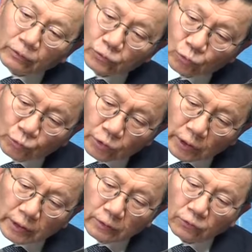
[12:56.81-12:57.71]
건
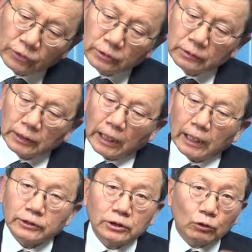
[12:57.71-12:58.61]
좋은데 거의
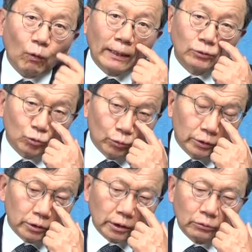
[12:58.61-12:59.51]
양아치
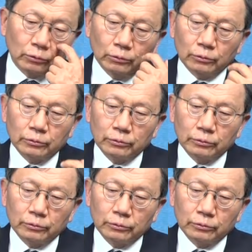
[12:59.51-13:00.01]
관종이더라고.